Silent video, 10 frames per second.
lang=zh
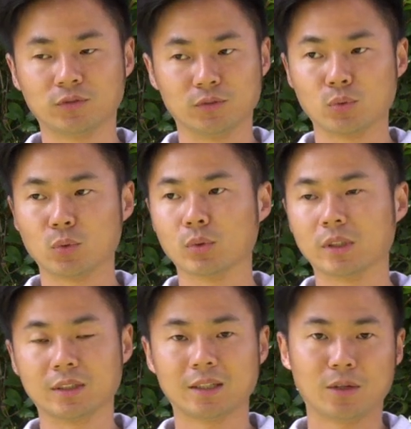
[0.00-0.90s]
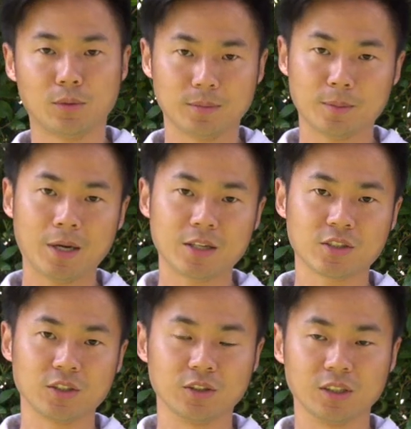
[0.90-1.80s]
辅助功能，那让我们的拍
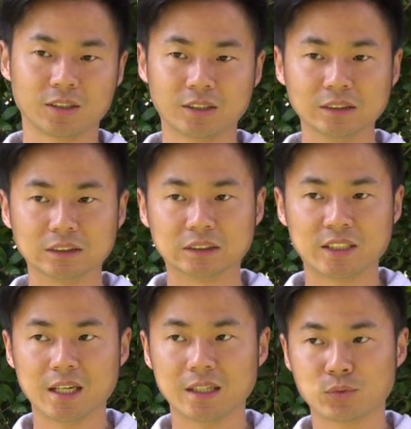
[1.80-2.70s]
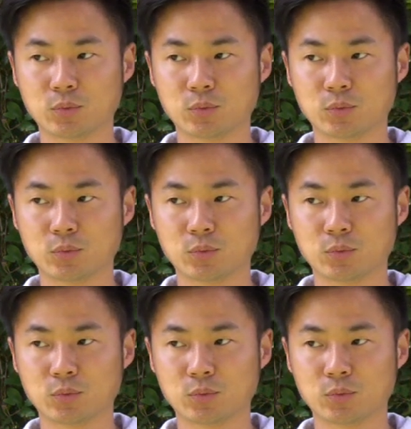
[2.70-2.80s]
摄有了更加